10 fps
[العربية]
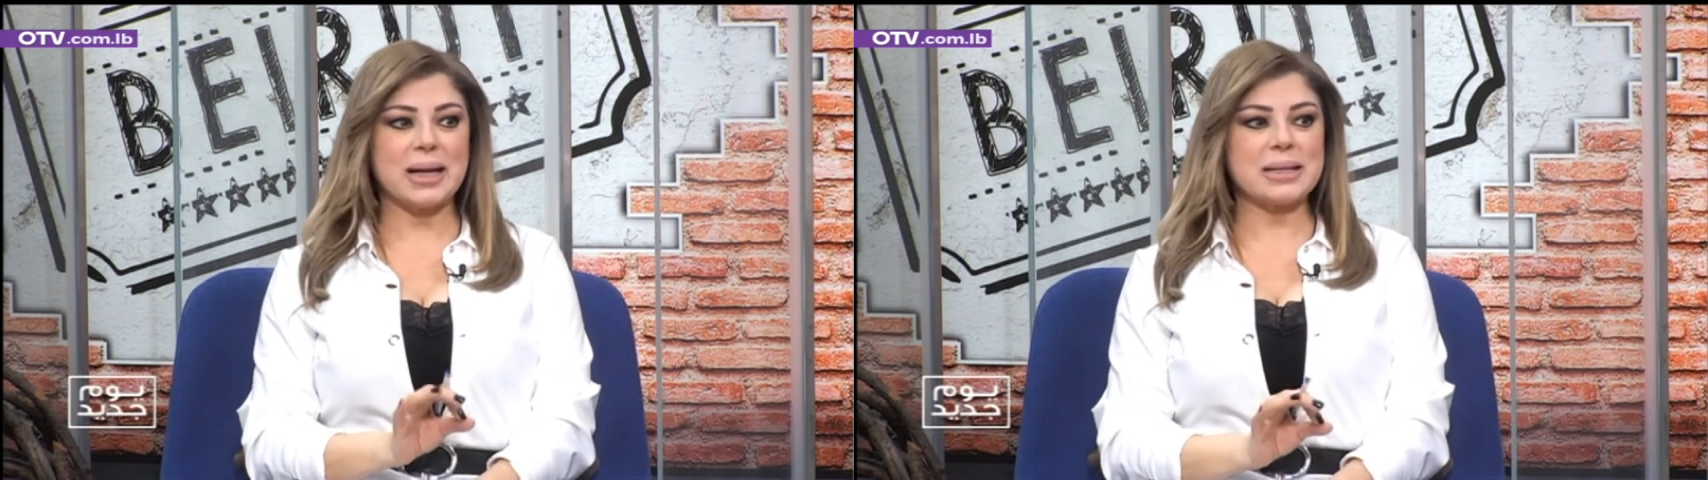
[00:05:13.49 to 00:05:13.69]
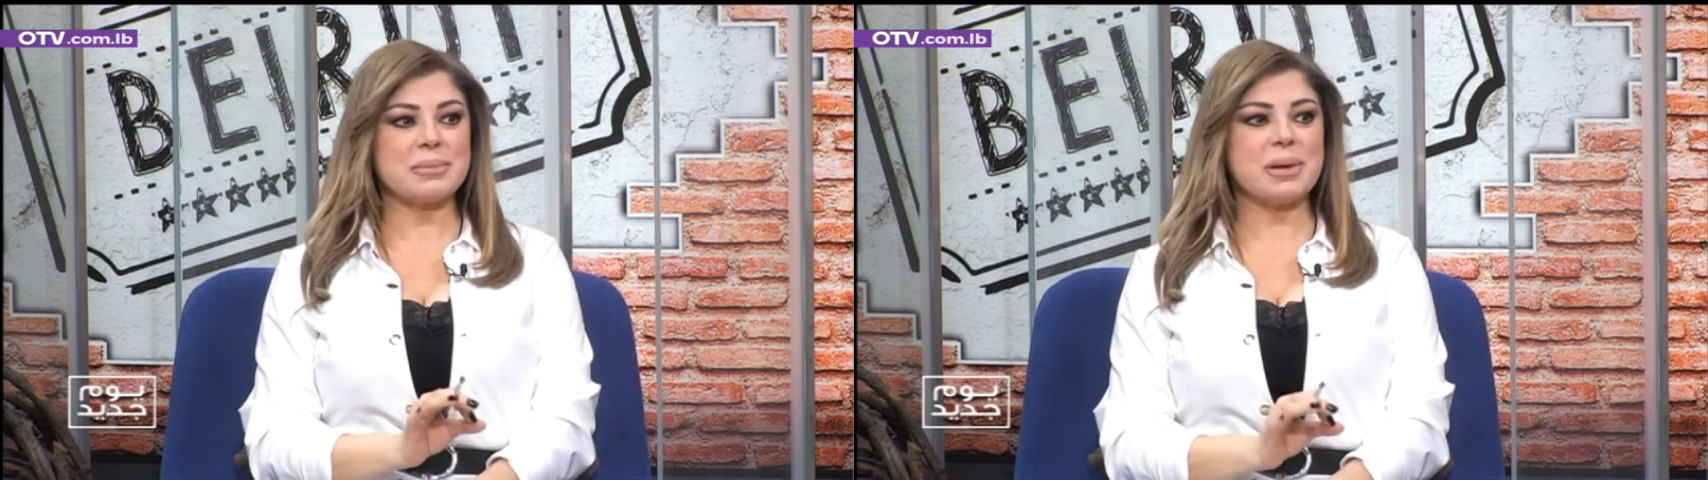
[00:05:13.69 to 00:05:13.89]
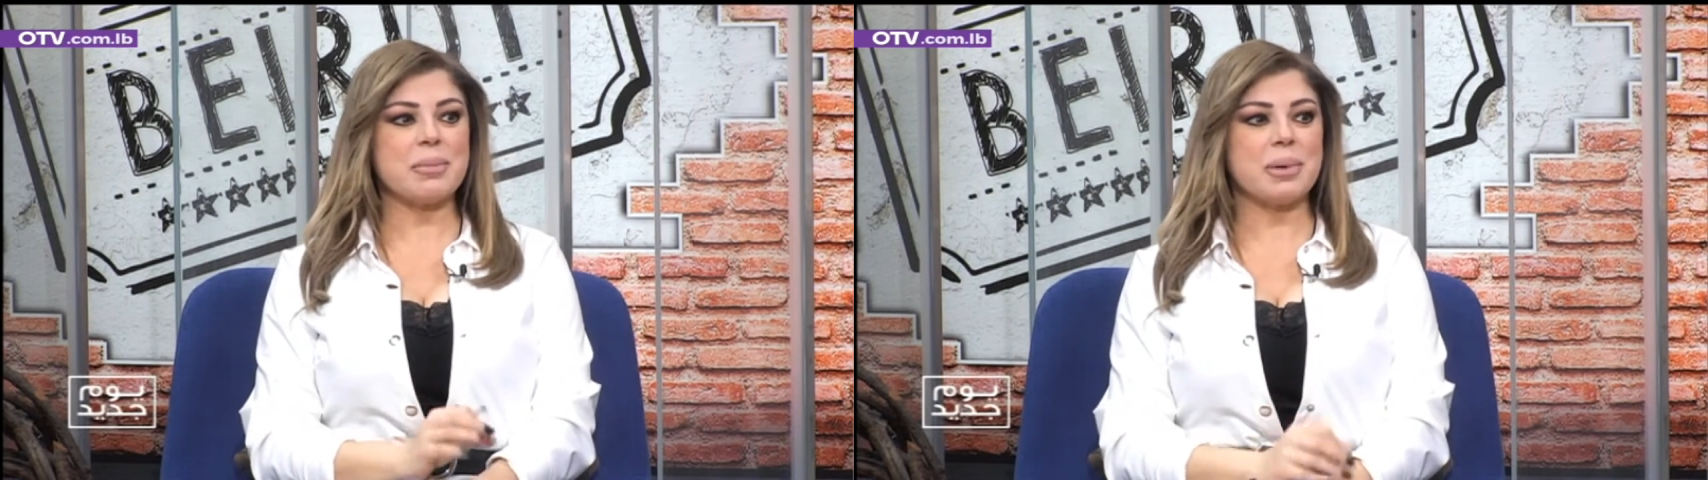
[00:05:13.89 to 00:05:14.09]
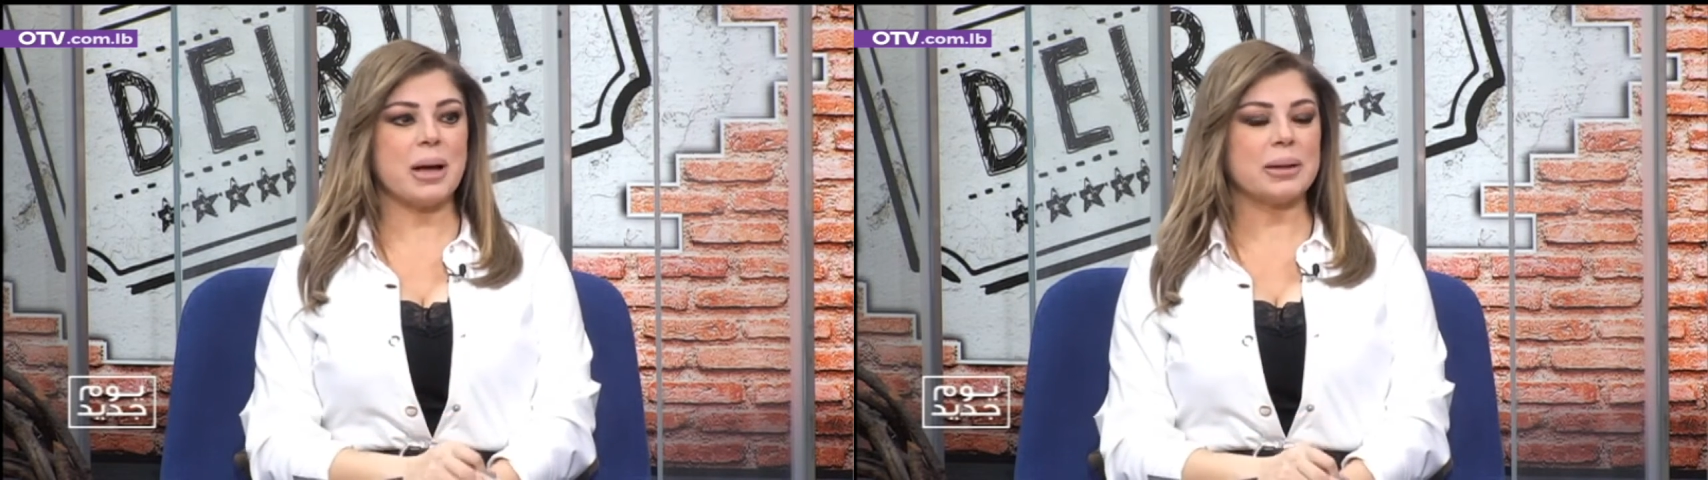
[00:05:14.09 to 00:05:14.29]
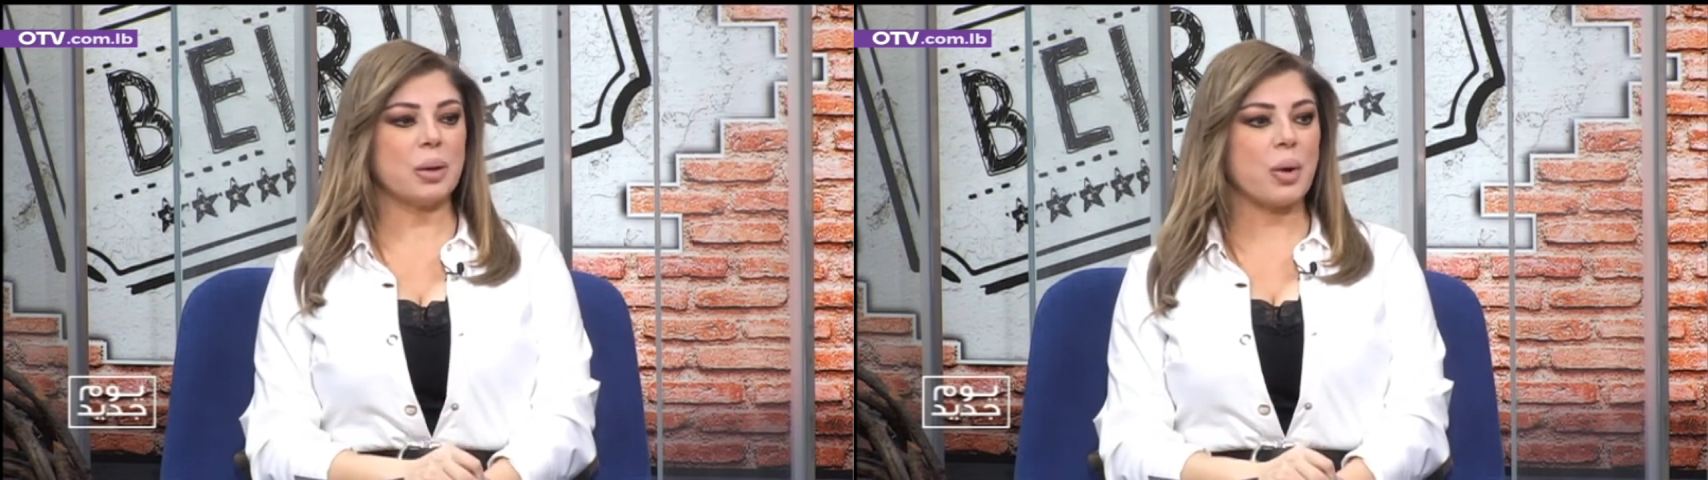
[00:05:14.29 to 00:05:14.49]

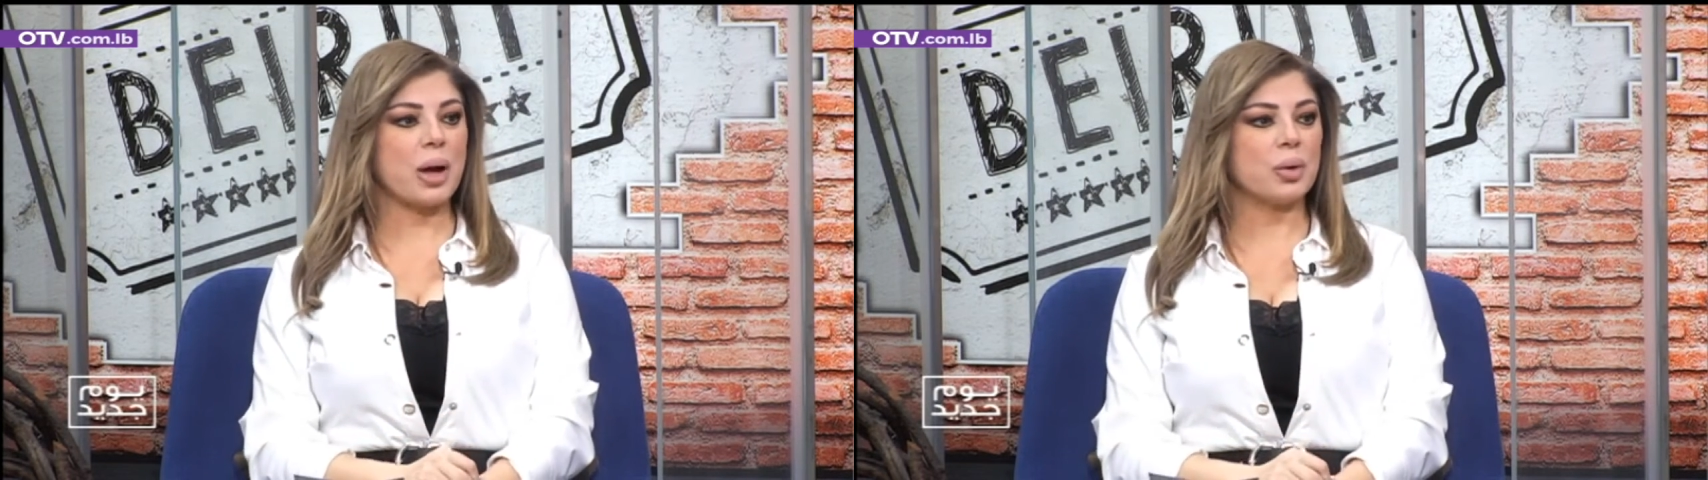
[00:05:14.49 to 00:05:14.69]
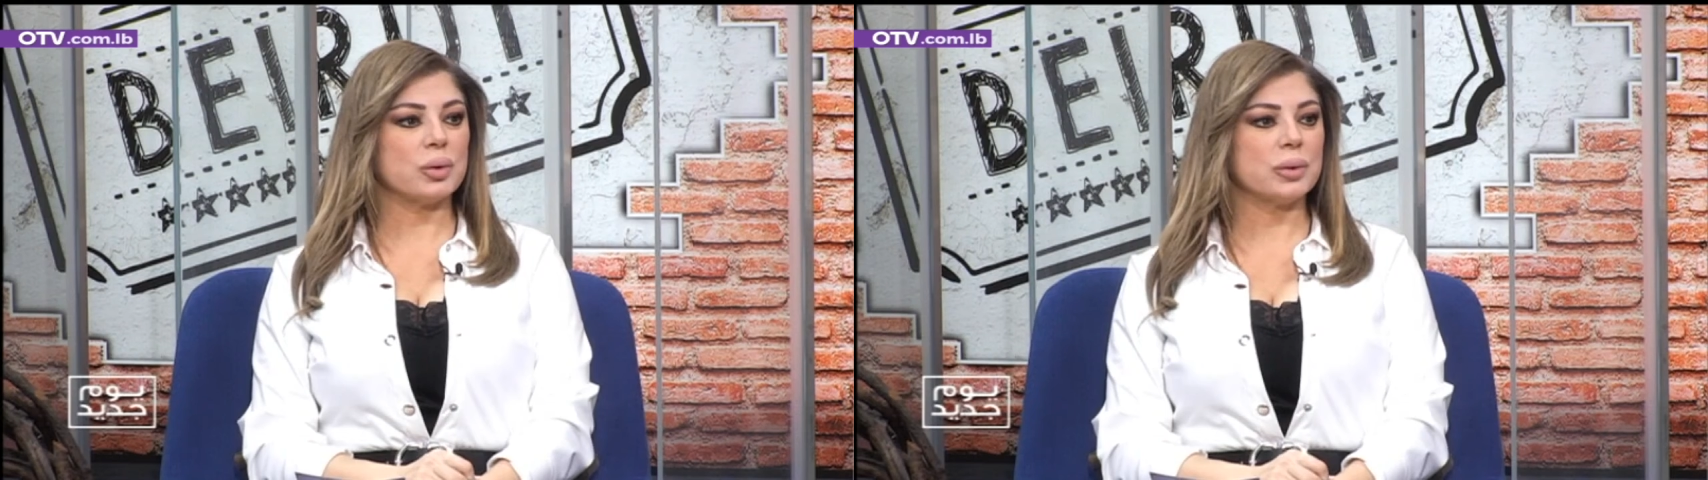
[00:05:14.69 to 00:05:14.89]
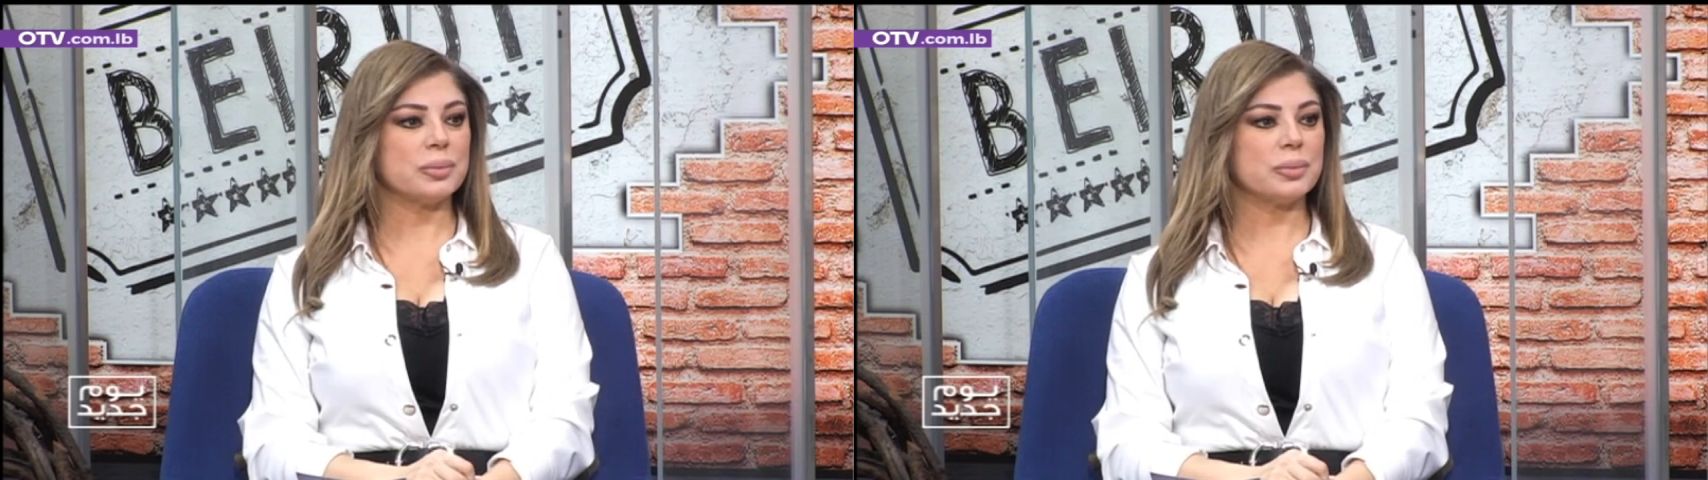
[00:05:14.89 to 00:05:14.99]
اسباب التوحد